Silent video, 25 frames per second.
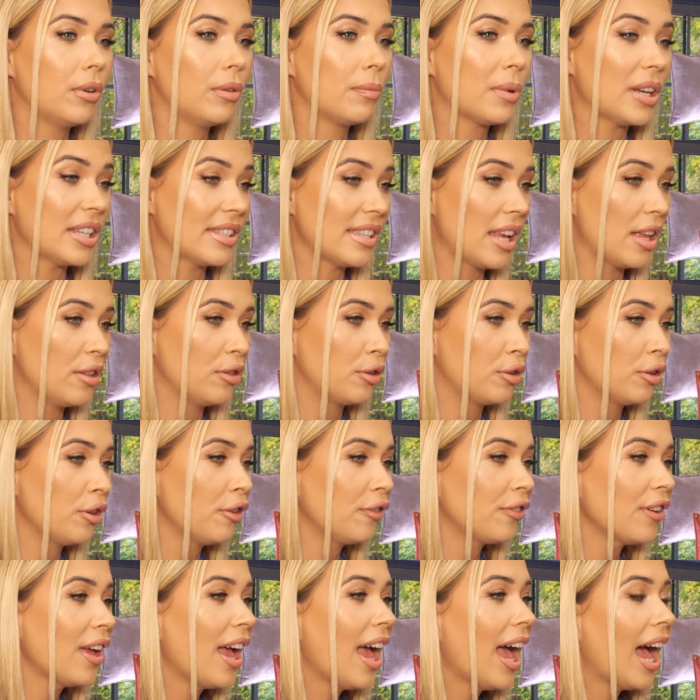
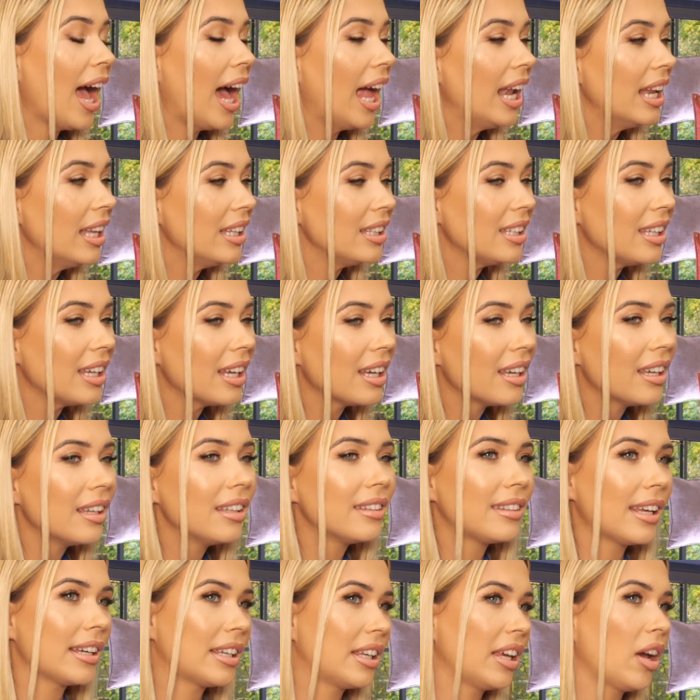prezentów, ale nie
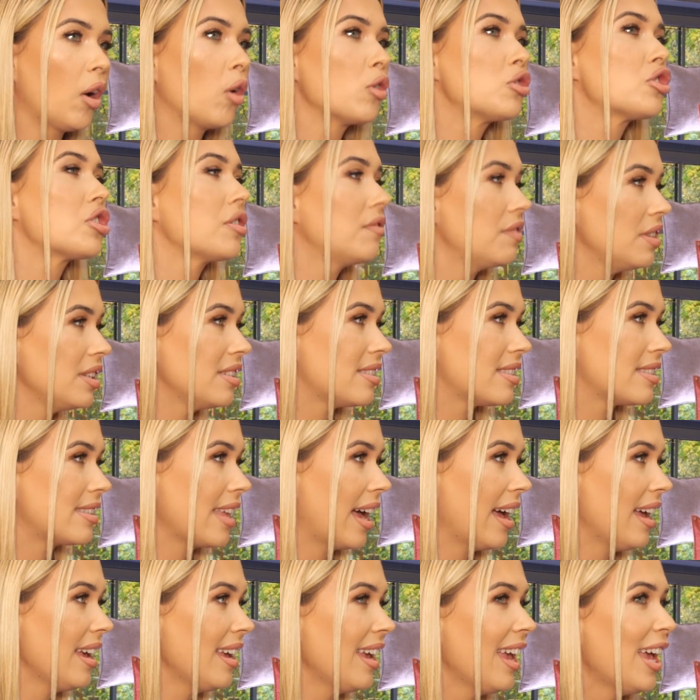takie
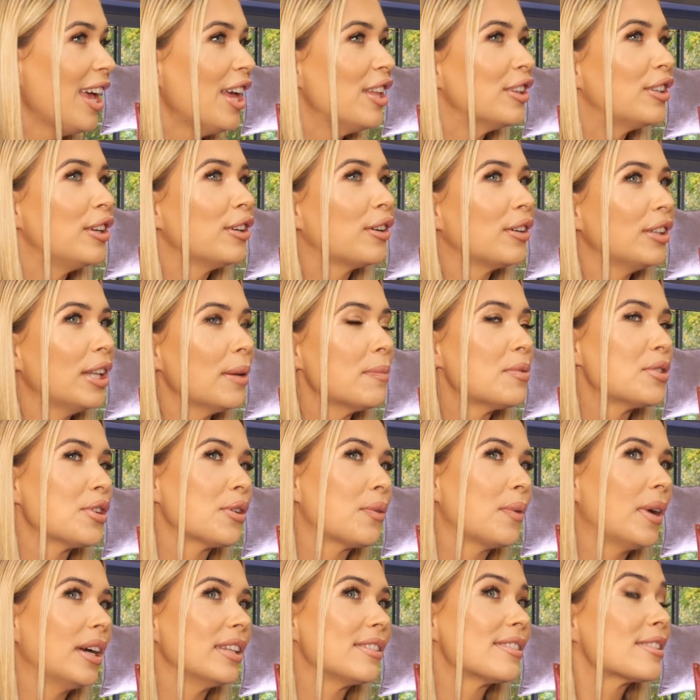oczywiste, tylko na
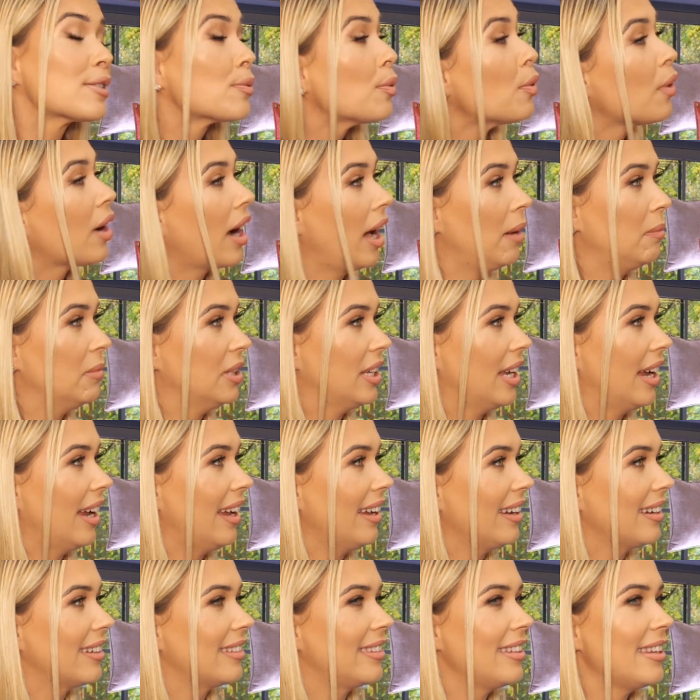przykład słucha mnie.
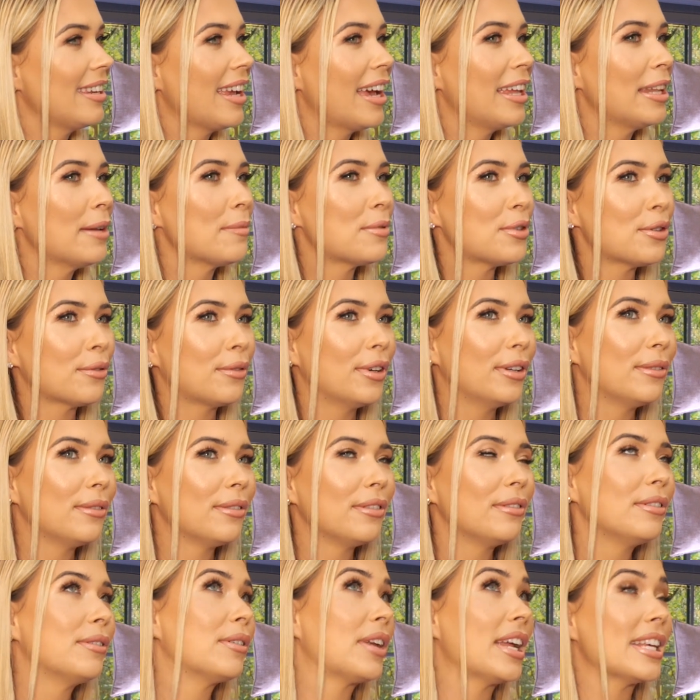Gdy ja na przykład
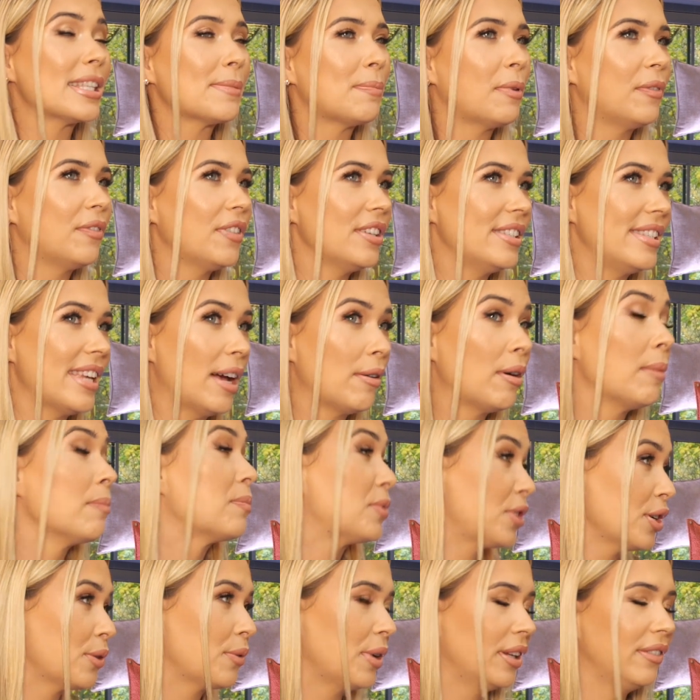raz powiedziałam,
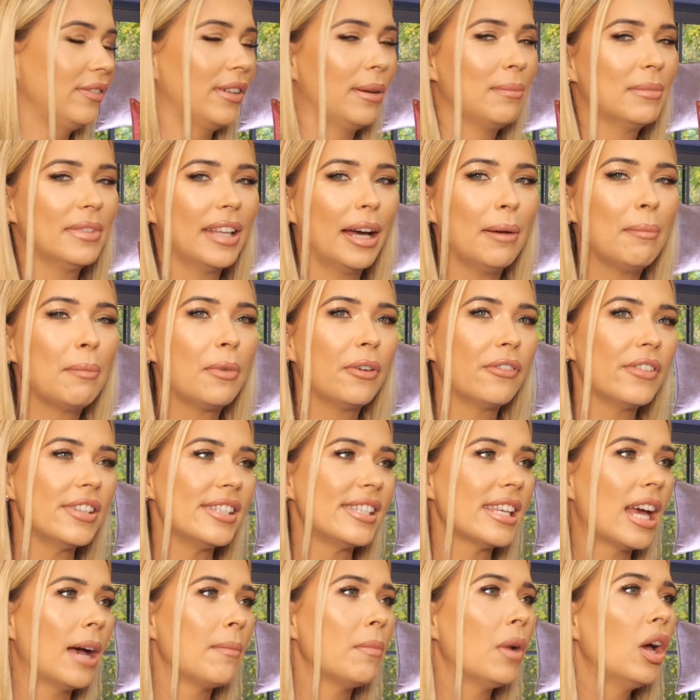przykład Wam dam,
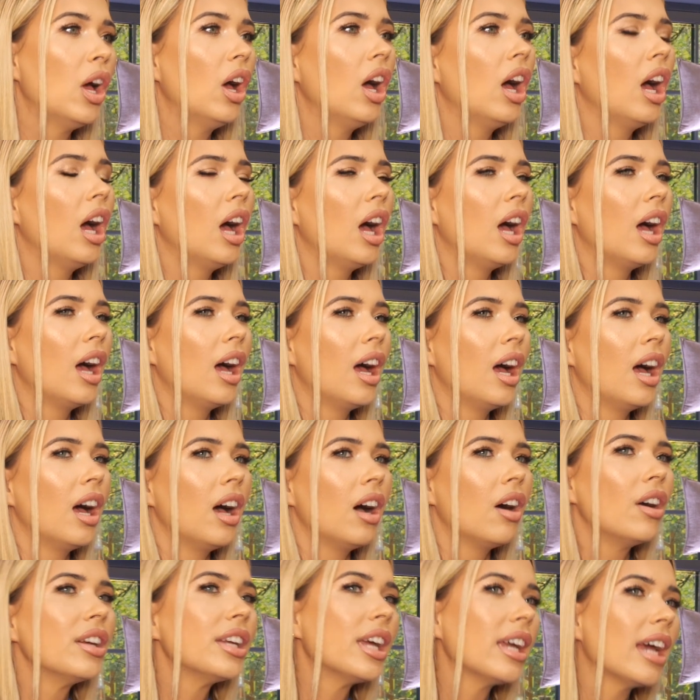powiedziałam
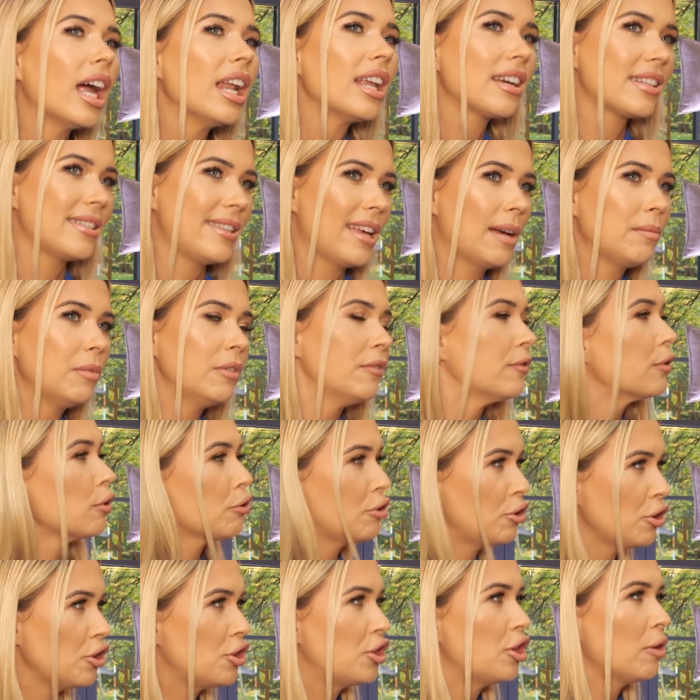ojej, ale chciałabym
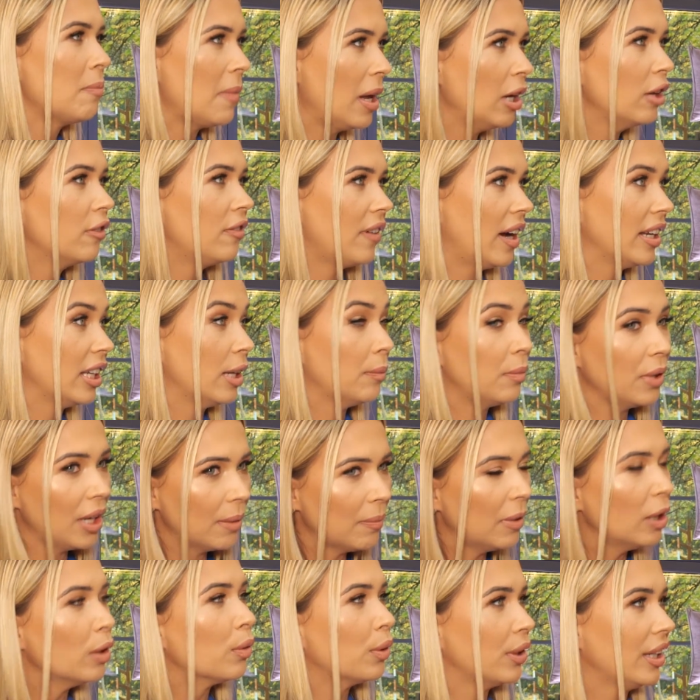wrócić do malowania, bo ja
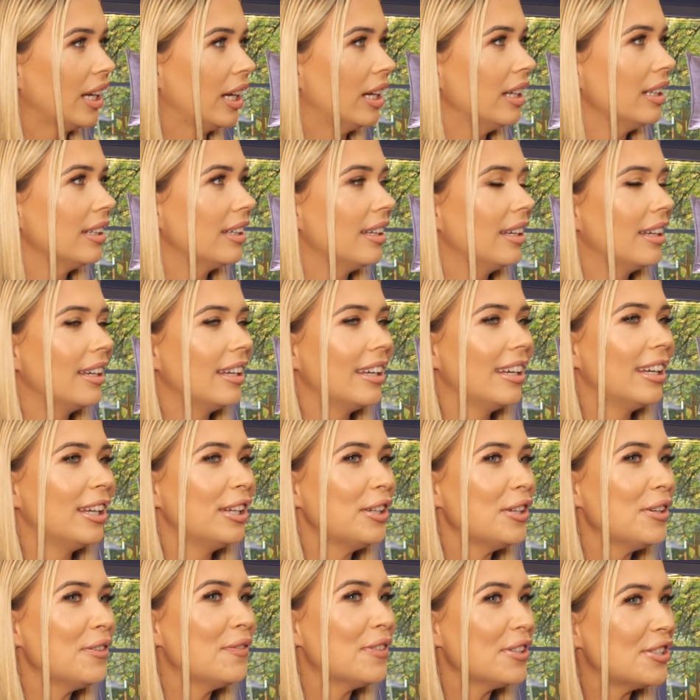maluję. E,
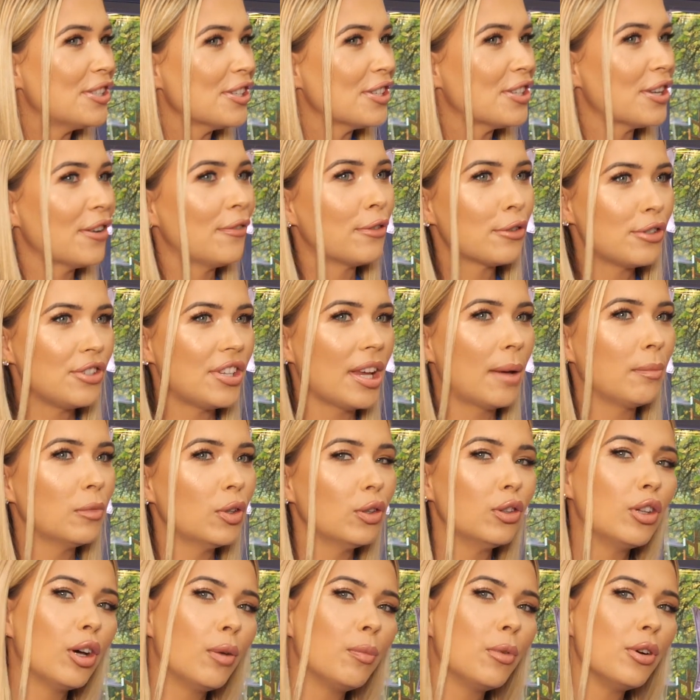I wiecie, że wróciłam
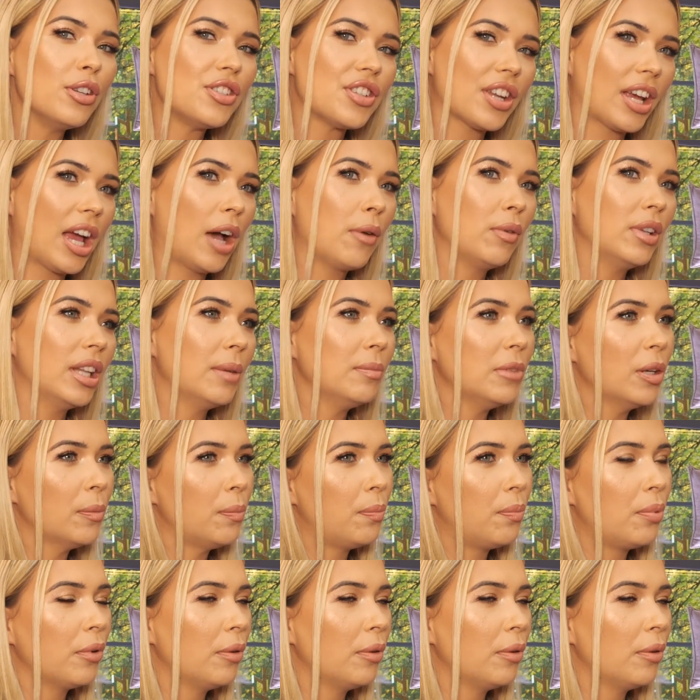do domu i czekały na mnie